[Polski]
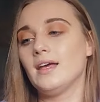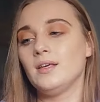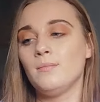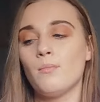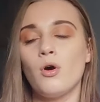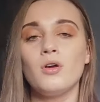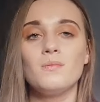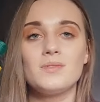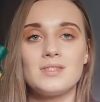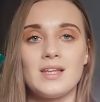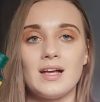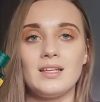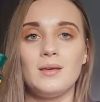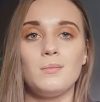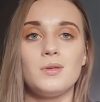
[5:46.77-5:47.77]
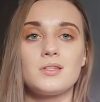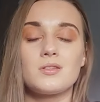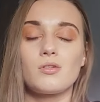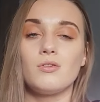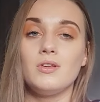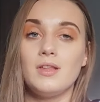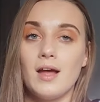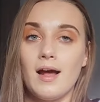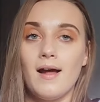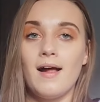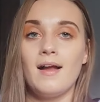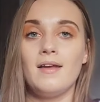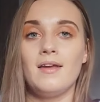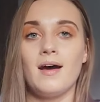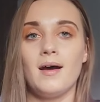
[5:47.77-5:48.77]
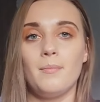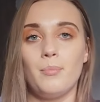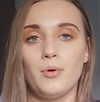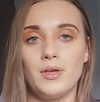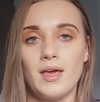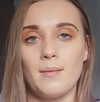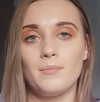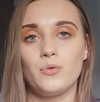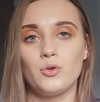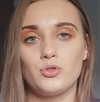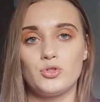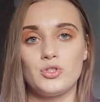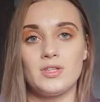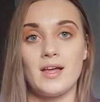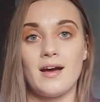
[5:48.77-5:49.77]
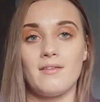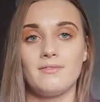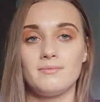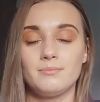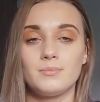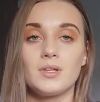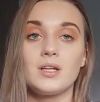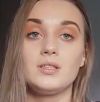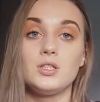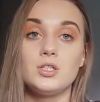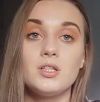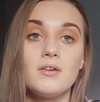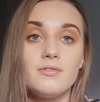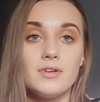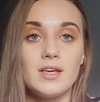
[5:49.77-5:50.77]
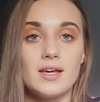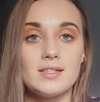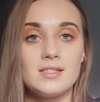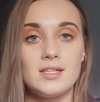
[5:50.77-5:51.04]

i moim zdaniem jest to idealna pojemność na, mm, gdzieś na wyjazd.